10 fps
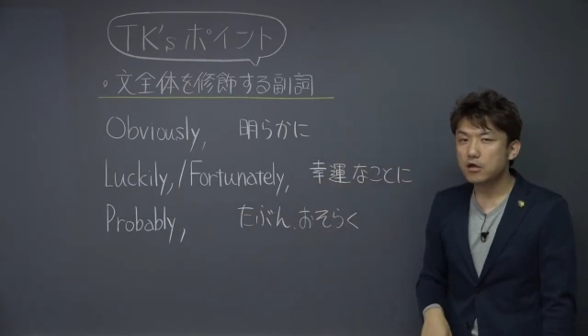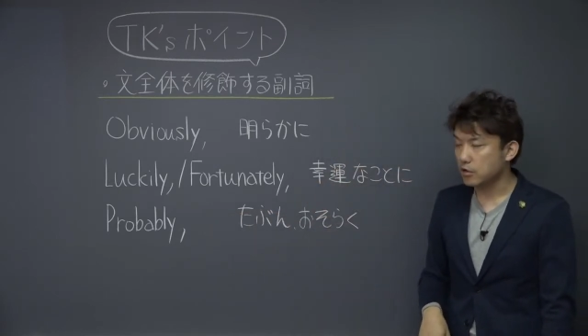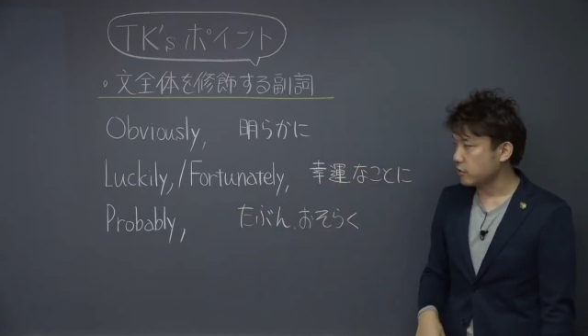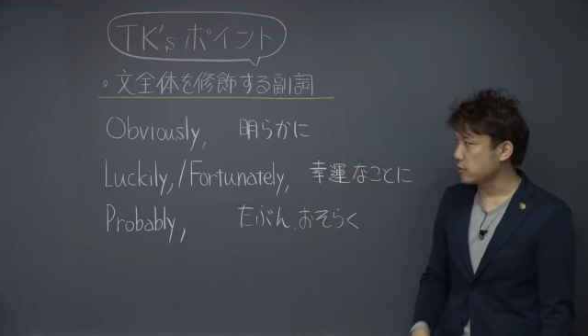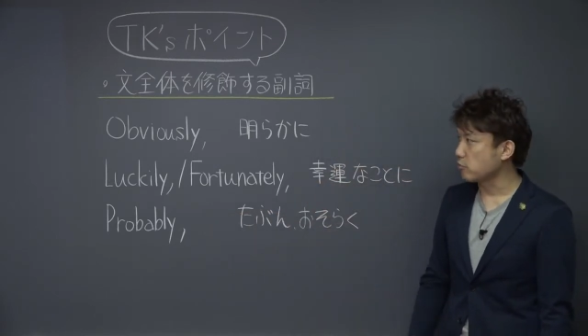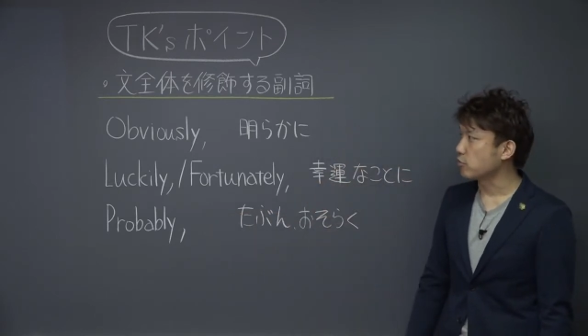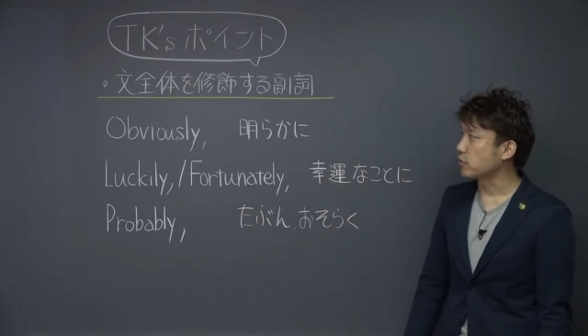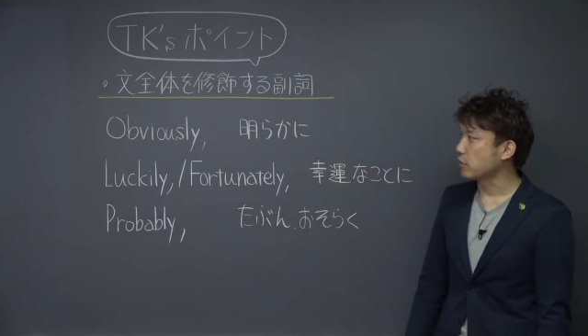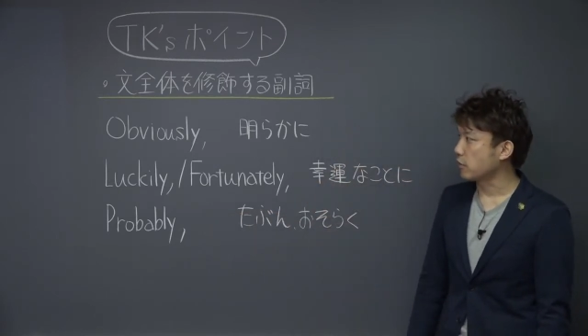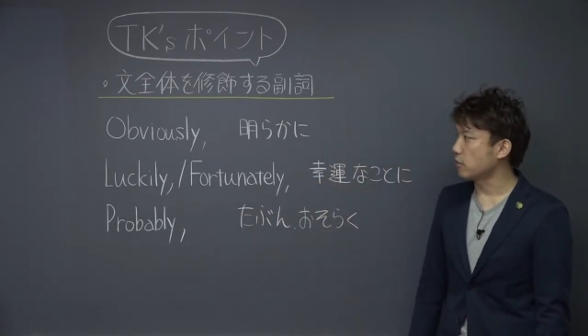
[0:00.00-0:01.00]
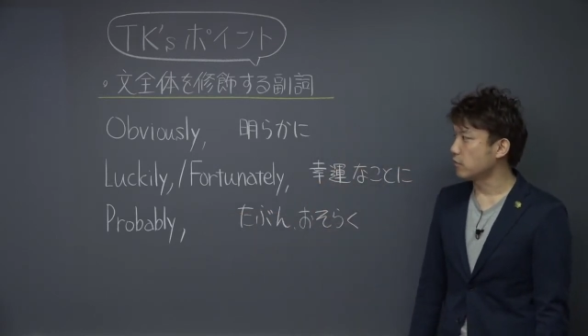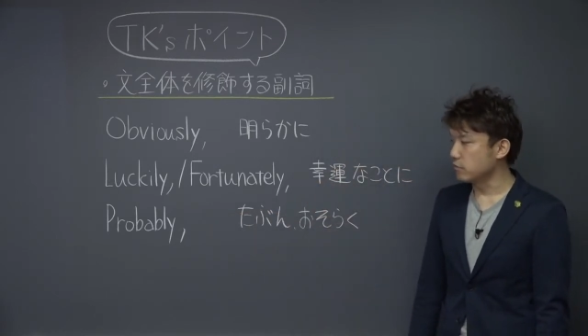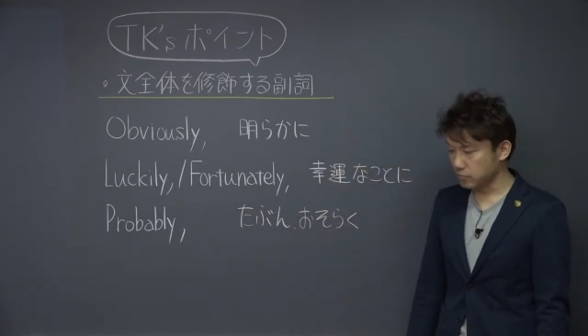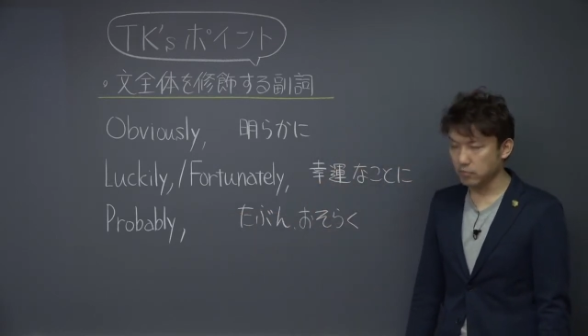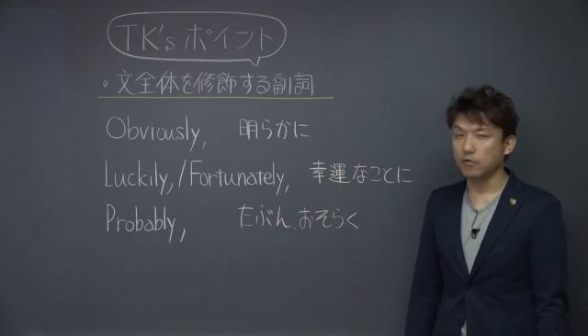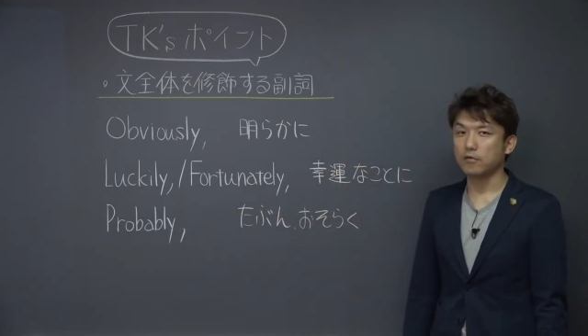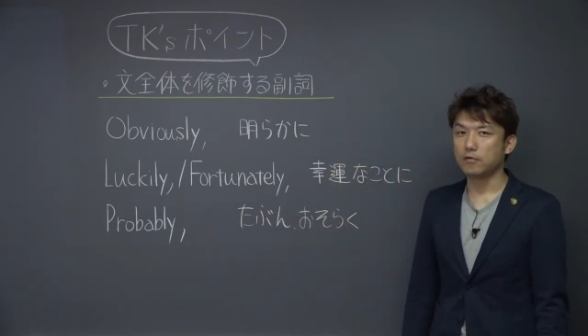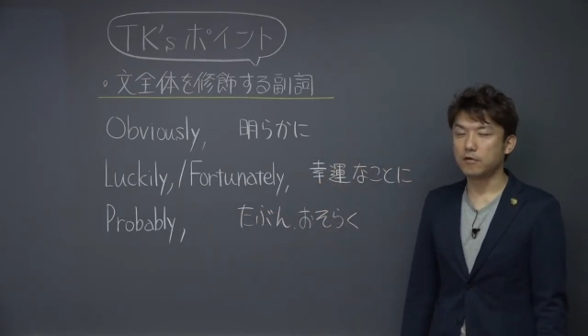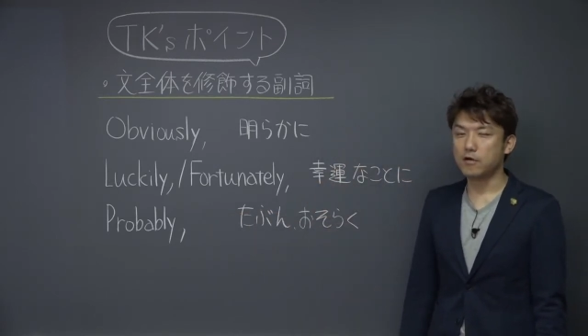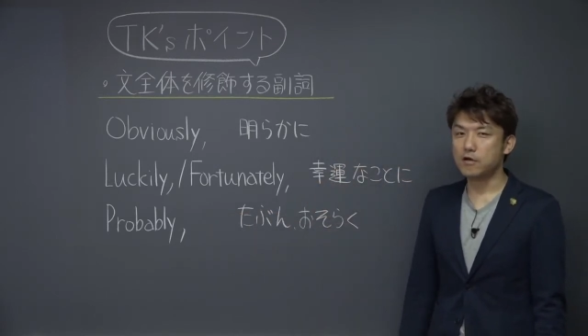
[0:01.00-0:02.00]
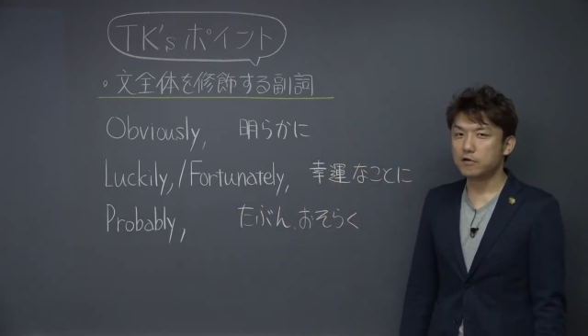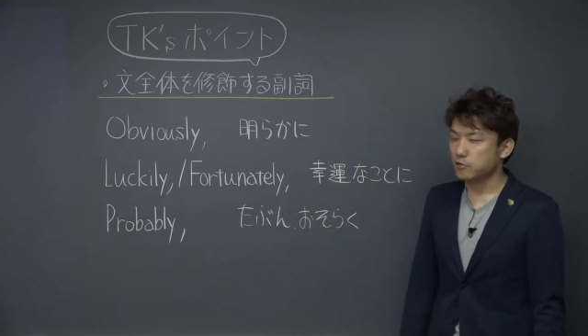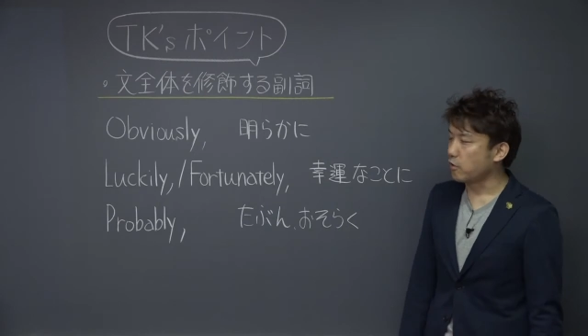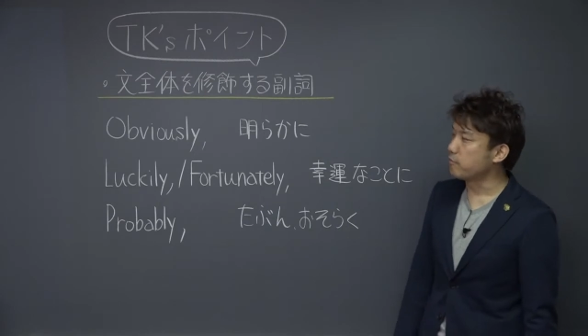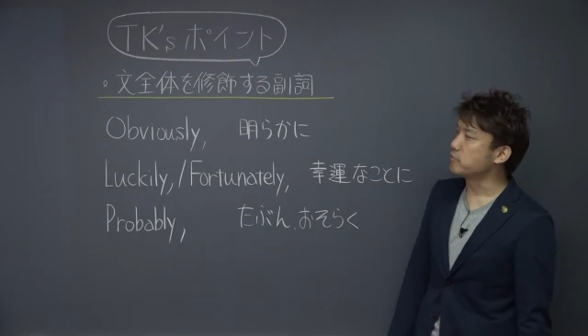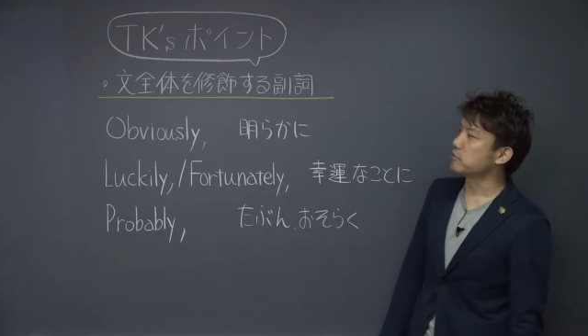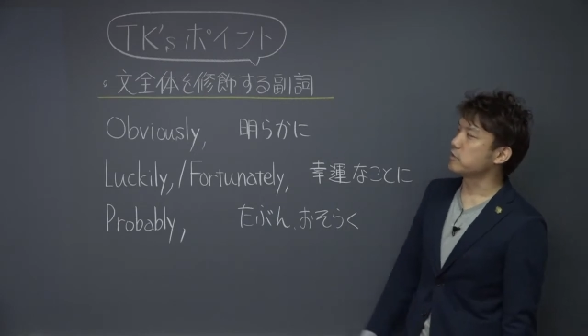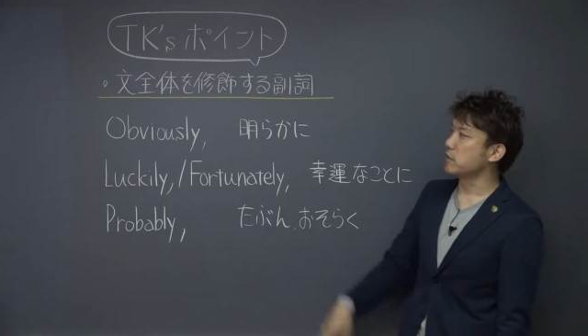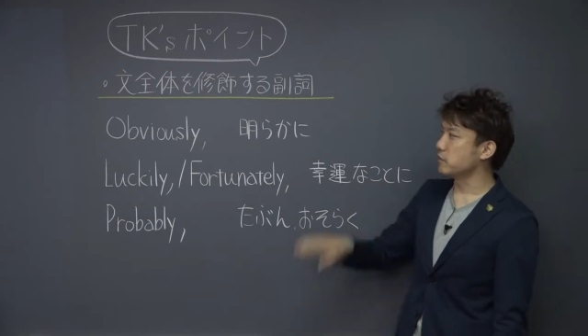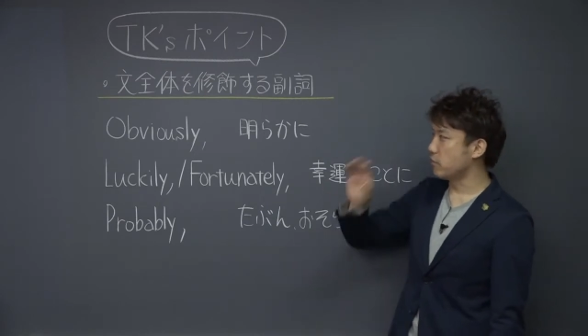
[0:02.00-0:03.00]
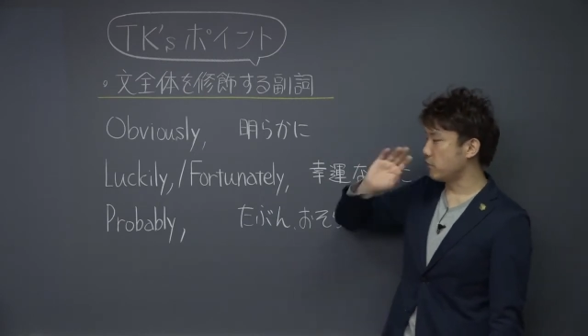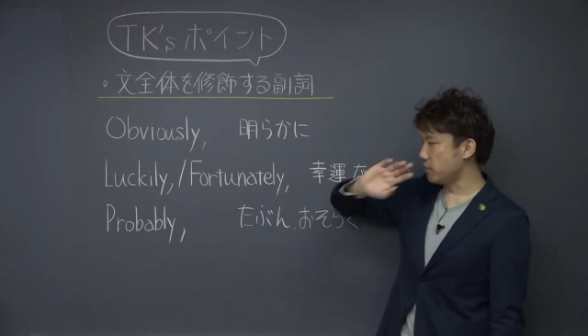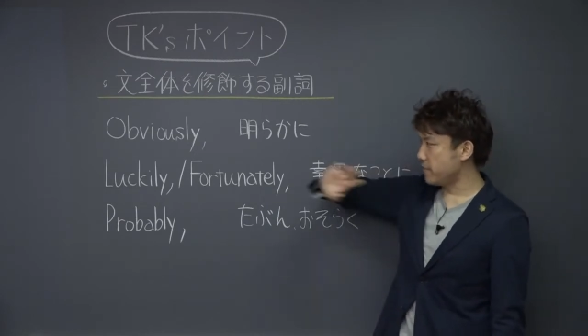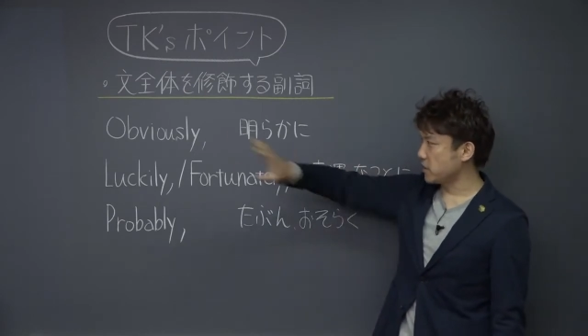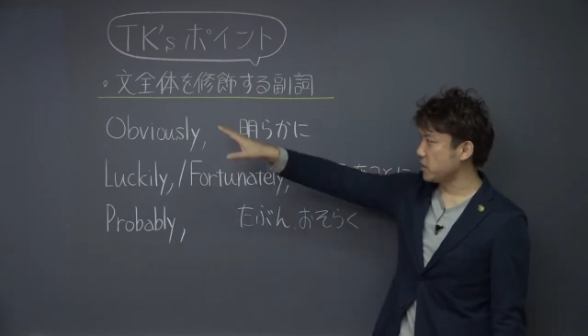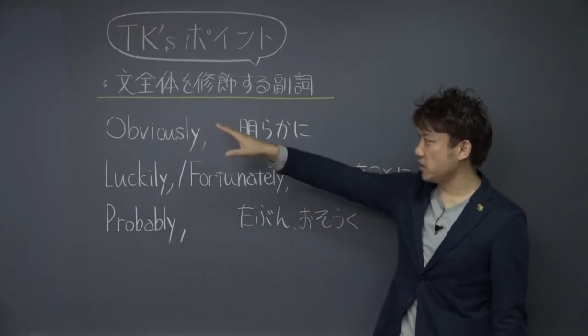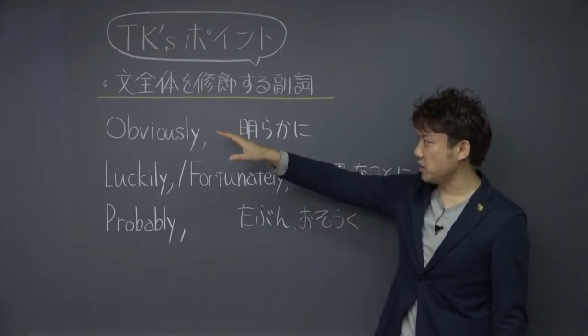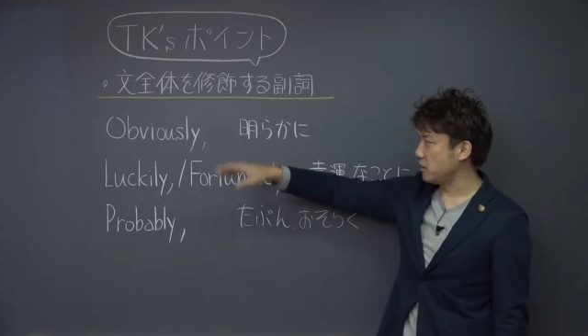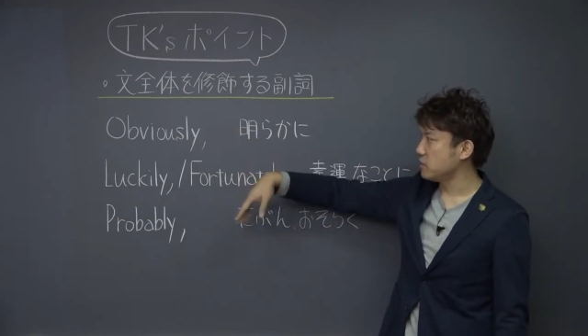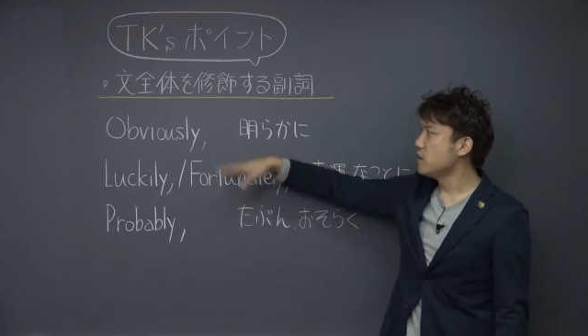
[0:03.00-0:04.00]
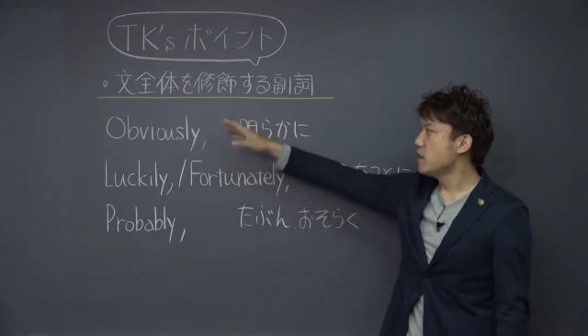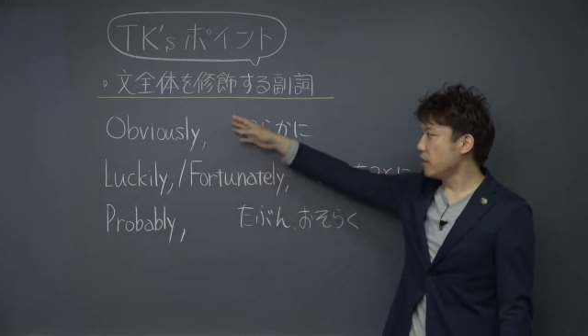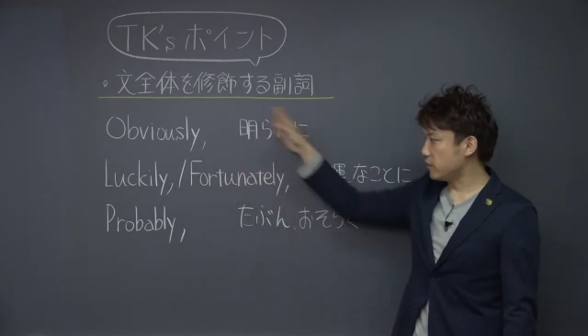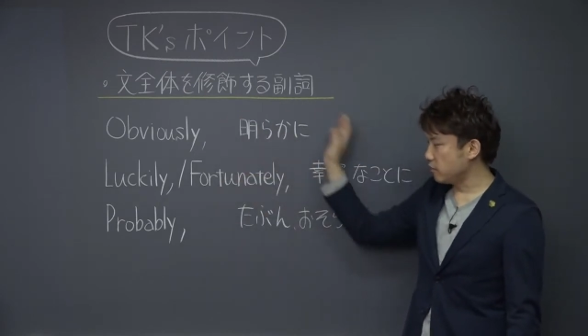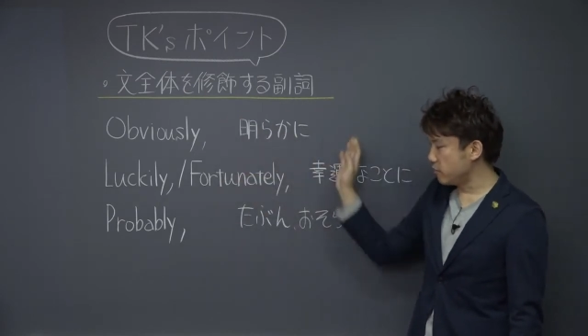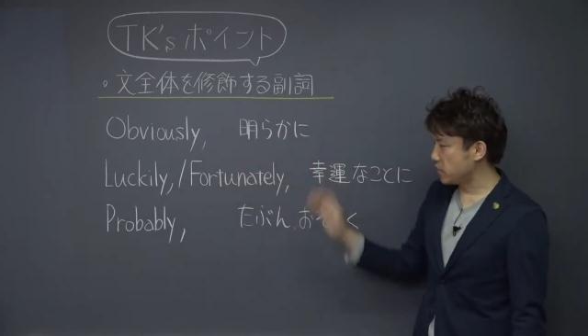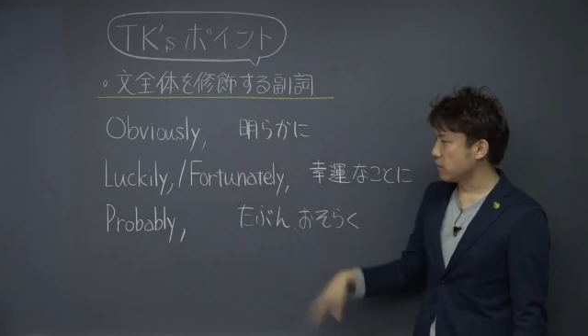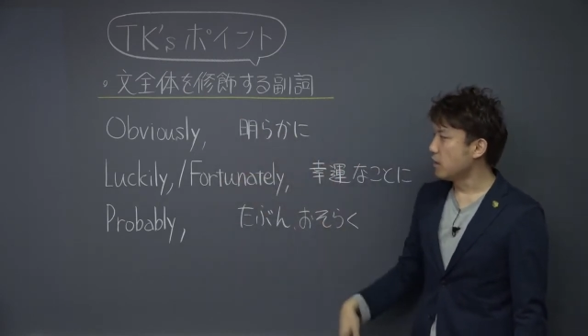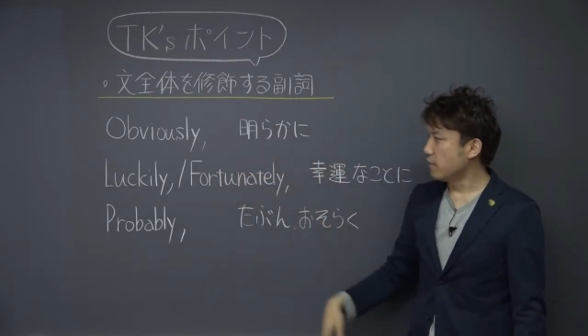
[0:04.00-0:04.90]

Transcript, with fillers: え先生これだけうんだから文の先頭にバチン SV